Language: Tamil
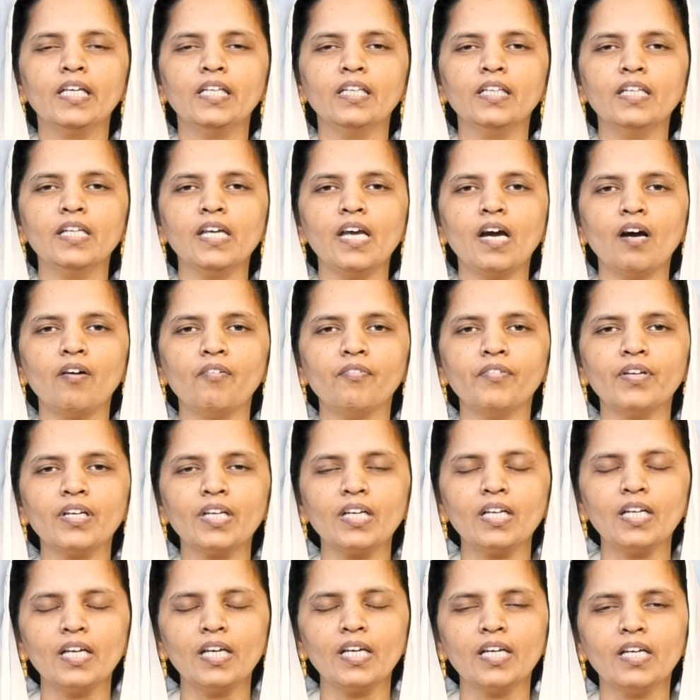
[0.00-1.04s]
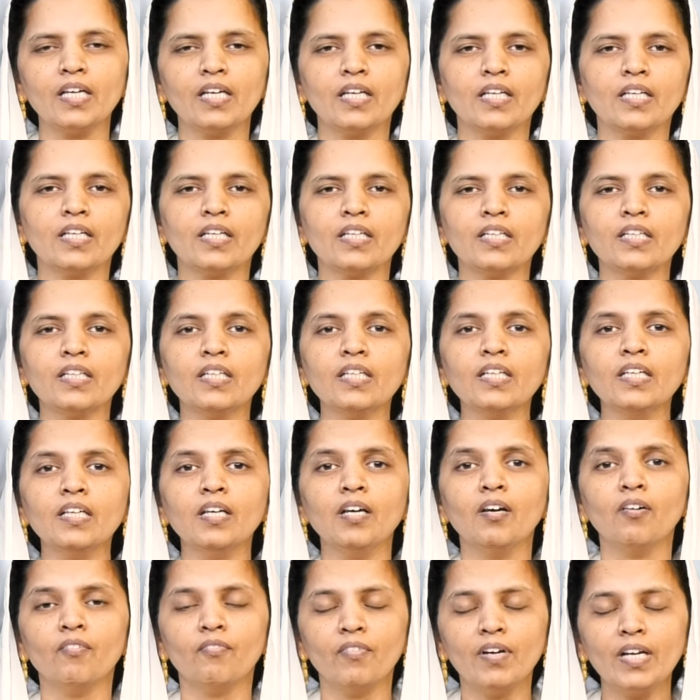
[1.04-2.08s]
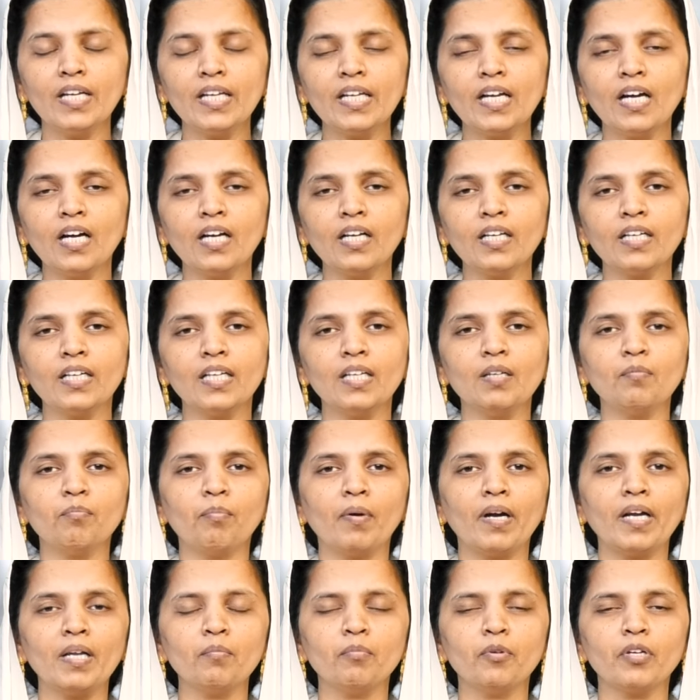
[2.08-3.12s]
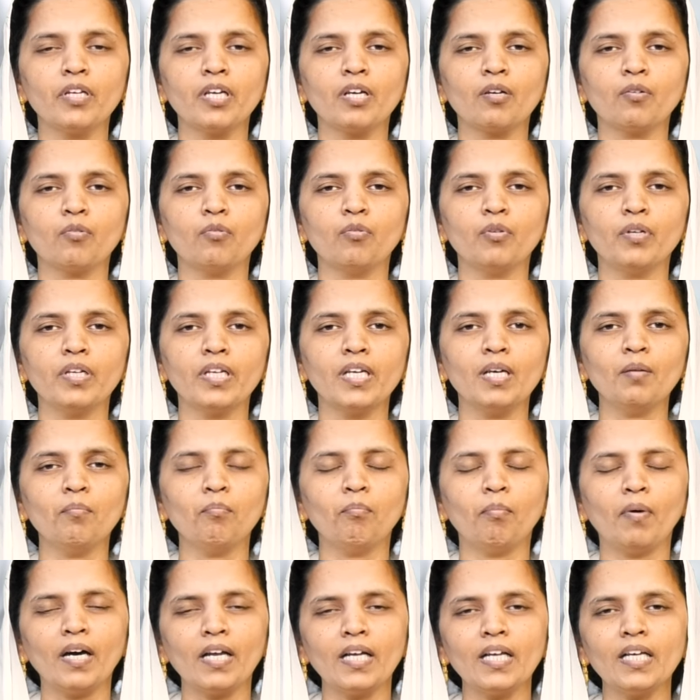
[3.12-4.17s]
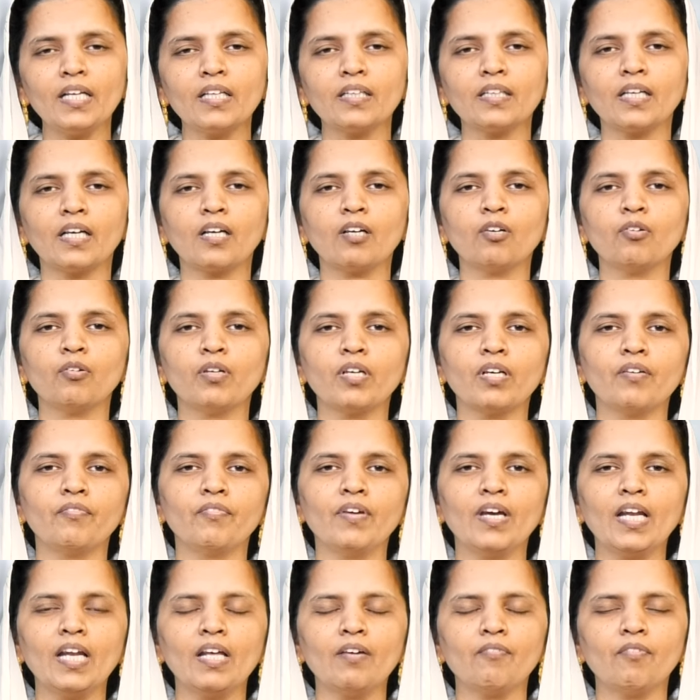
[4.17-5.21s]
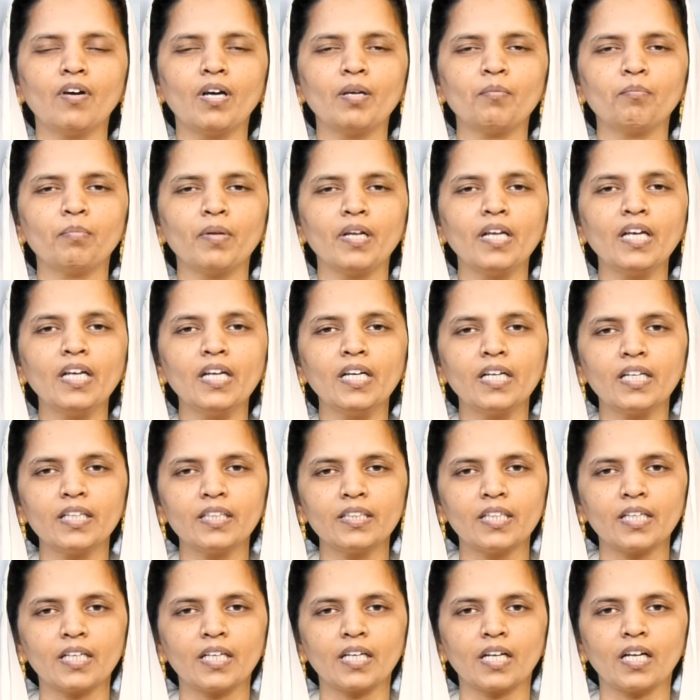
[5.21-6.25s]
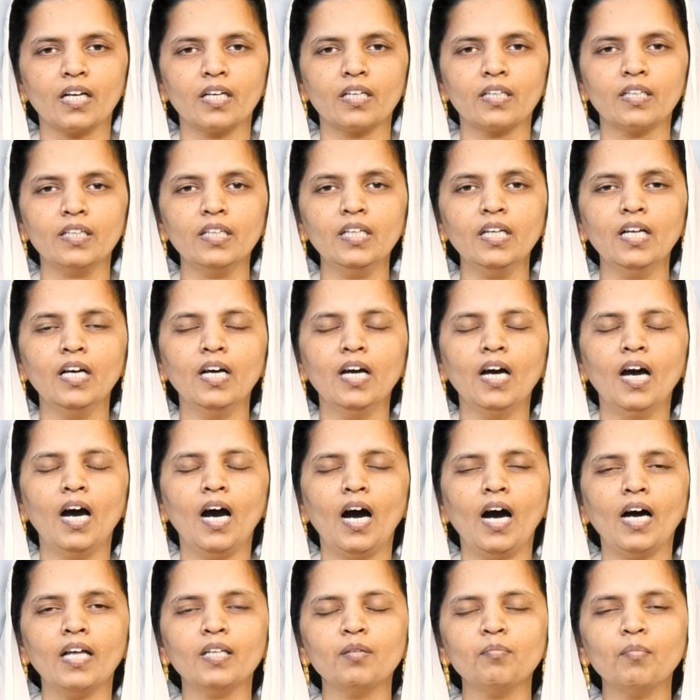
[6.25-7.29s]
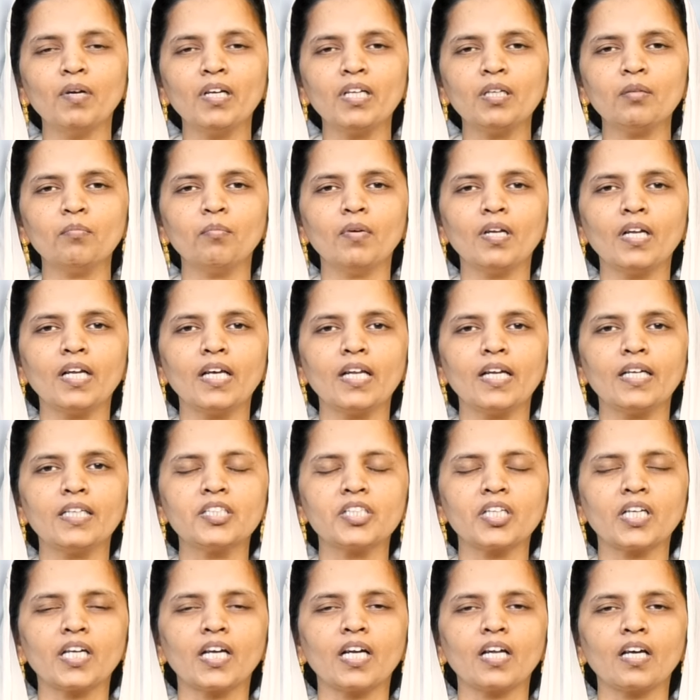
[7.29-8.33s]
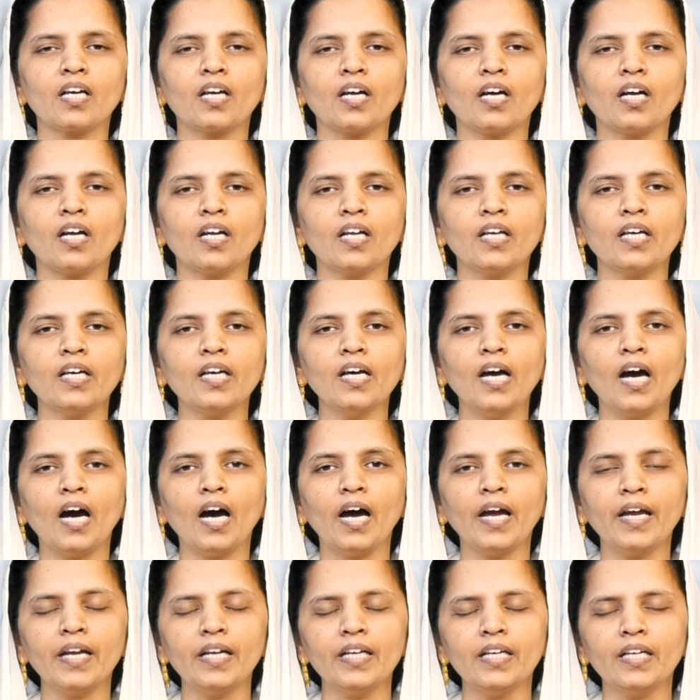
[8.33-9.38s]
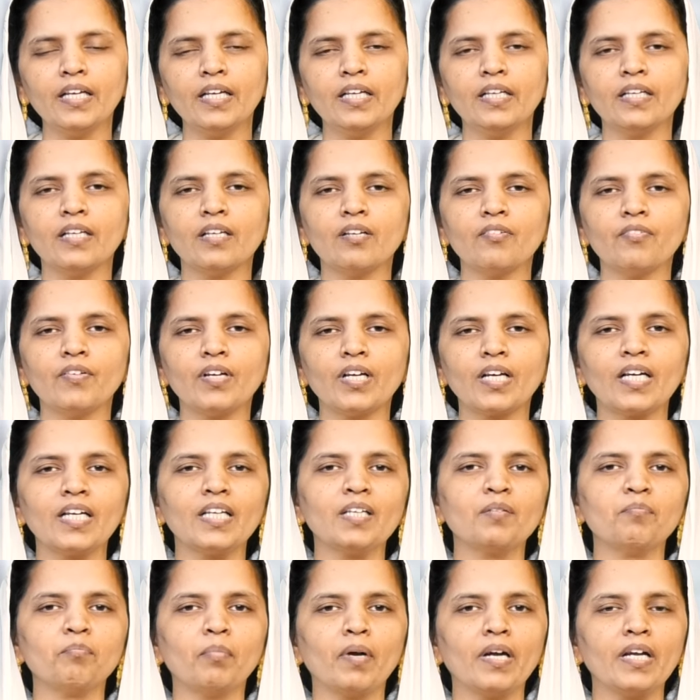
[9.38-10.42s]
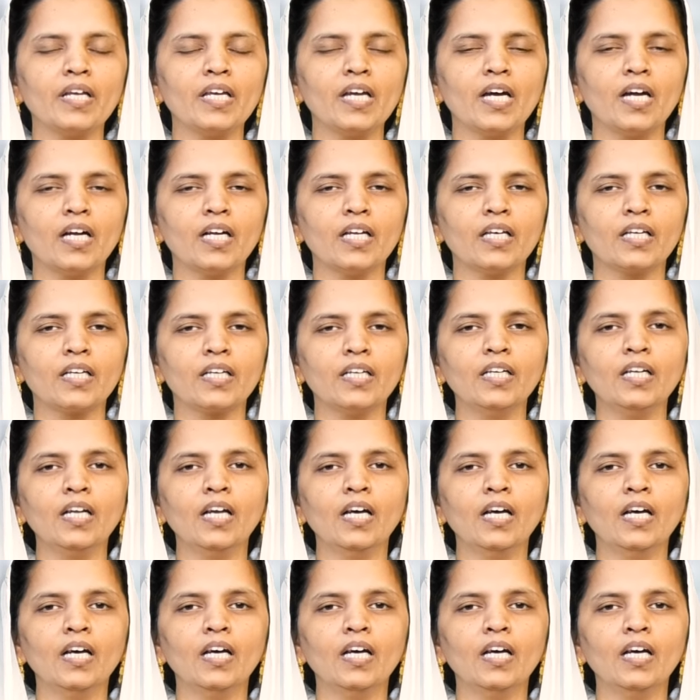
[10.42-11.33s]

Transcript: இந்தியாவிலே இருந்து வெளிநாடுகளில் பணிபுரியக்கூடிய பலர் தங்களுடைய வேலை வாய்ப்பினை இழந்திருக்கிறார்கள் அது மட்டுமல்ல லட்சக்கணக்கான ஐடி நிறுவனங்களின் பணியாளர்கள்